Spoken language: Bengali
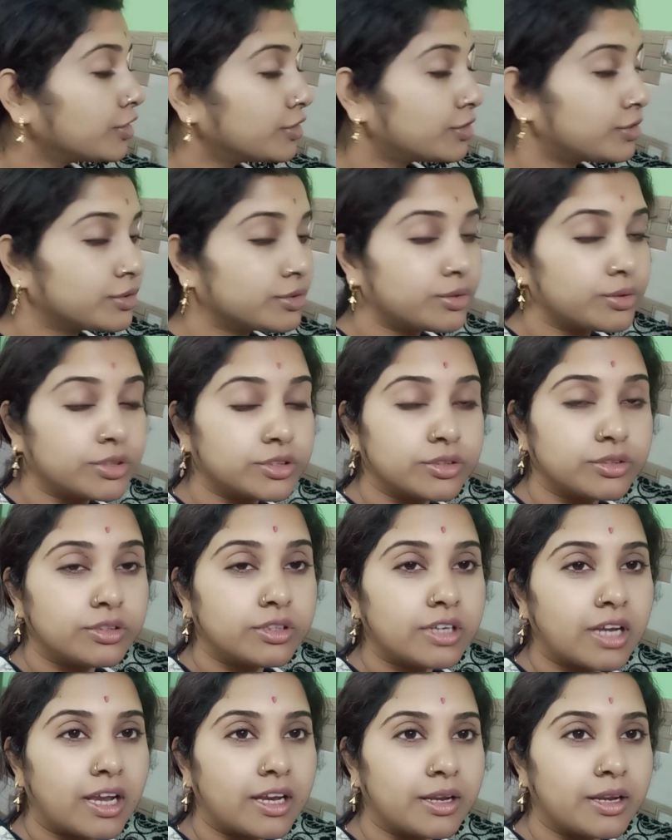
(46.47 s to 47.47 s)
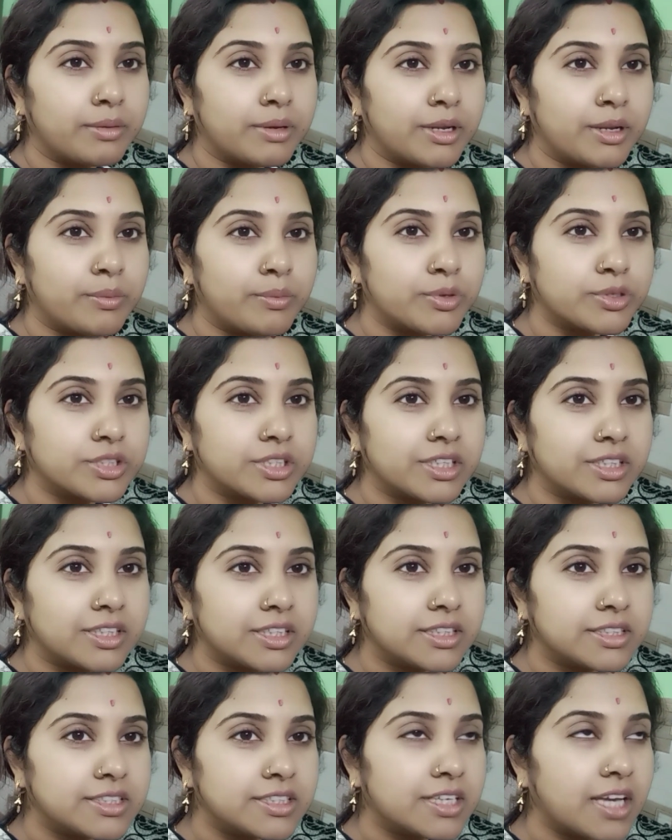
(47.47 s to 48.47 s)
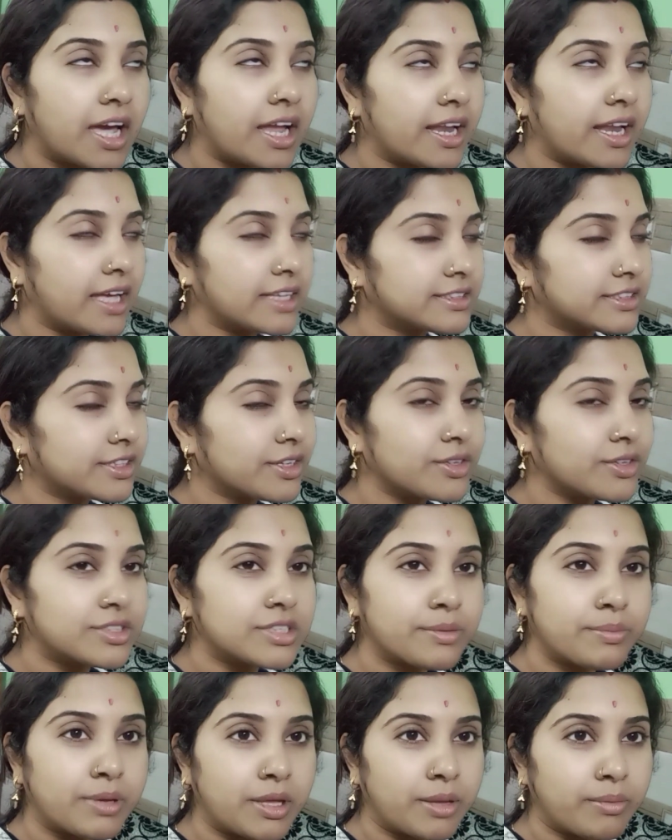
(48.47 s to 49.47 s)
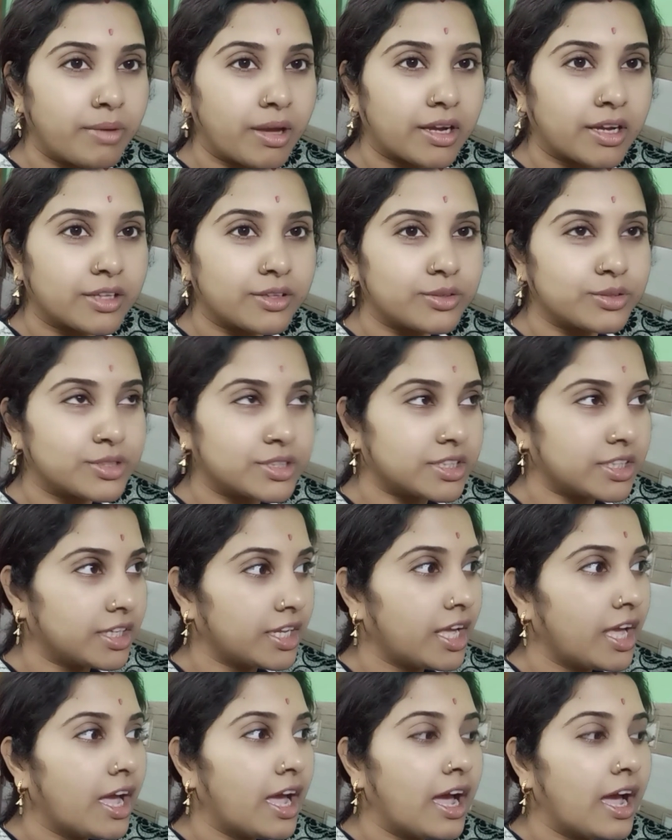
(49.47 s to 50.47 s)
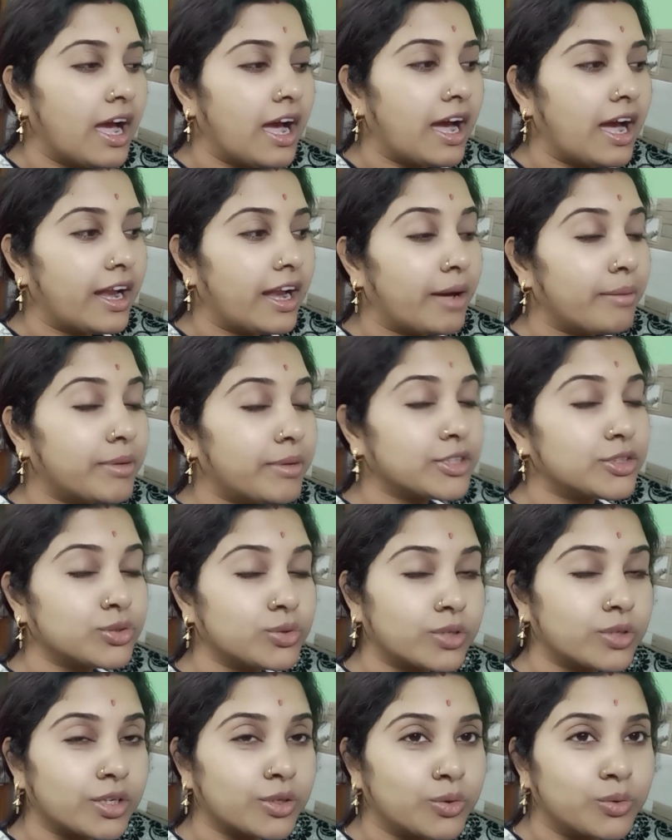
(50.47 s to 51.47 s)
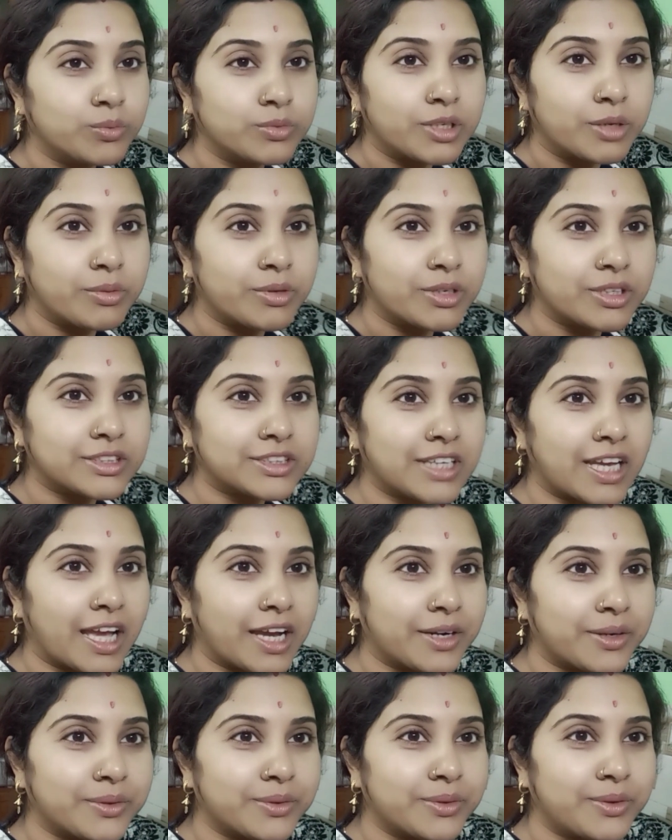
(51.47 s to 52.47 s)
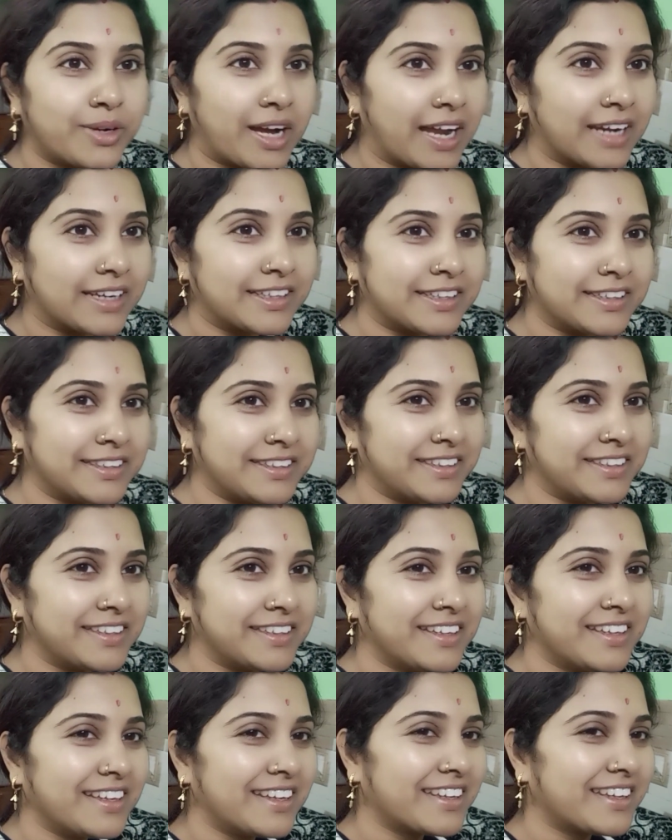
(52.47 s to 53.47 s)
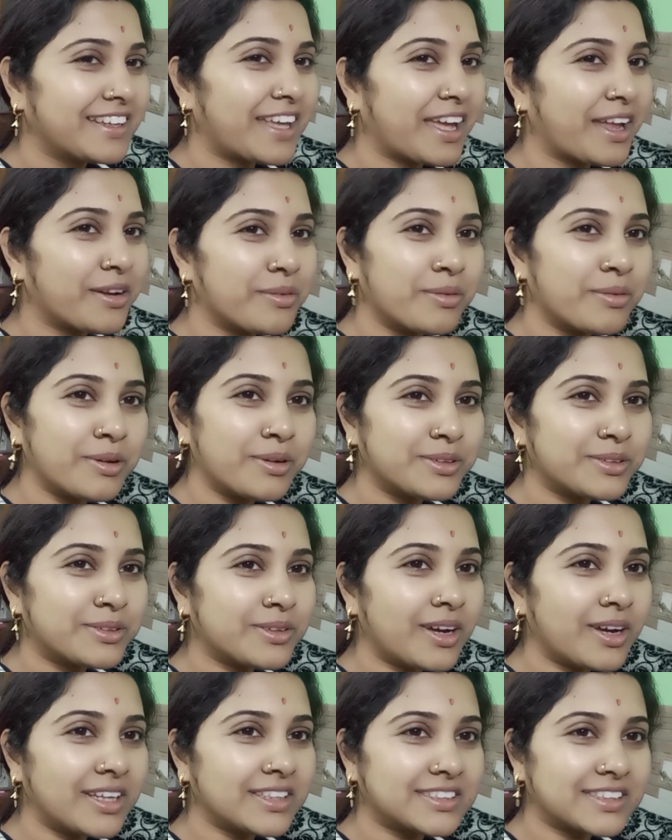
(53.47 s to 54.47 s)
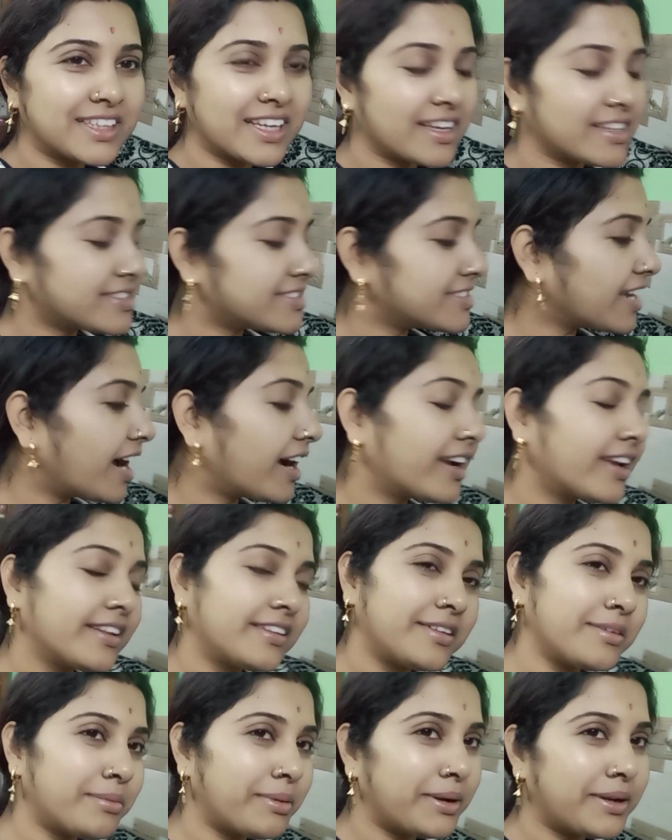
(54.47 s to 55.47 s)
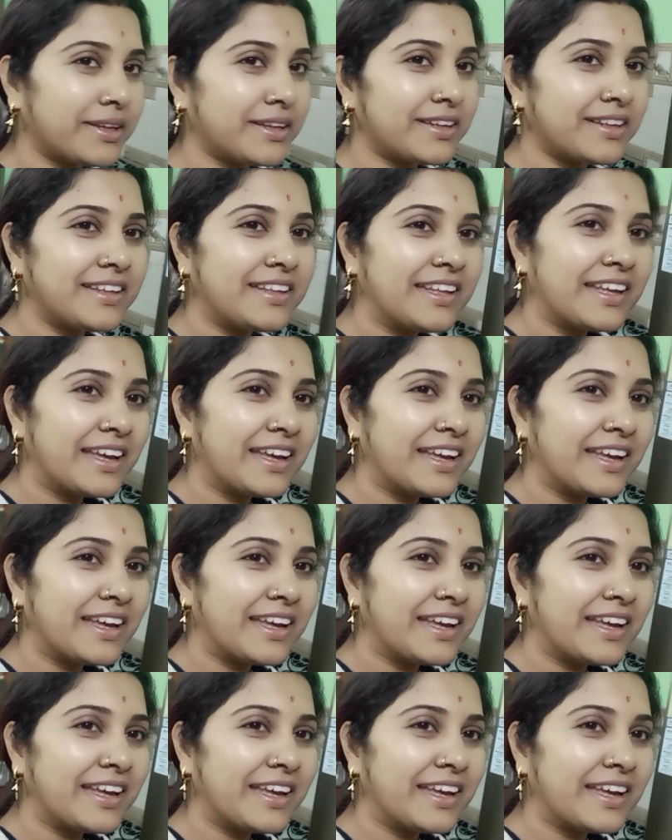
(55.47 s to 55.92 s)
তো ওই জন্য রান্নাবান্না বসিয়ে দিয়েছি আর আজকে হচ্ছে ভীম একাদশী আর আমার চোখের ঘুমটা মনে হচ্ছে এখনও কাটেনি কেন বলো তো আজকে আর চা খেতে পারিনি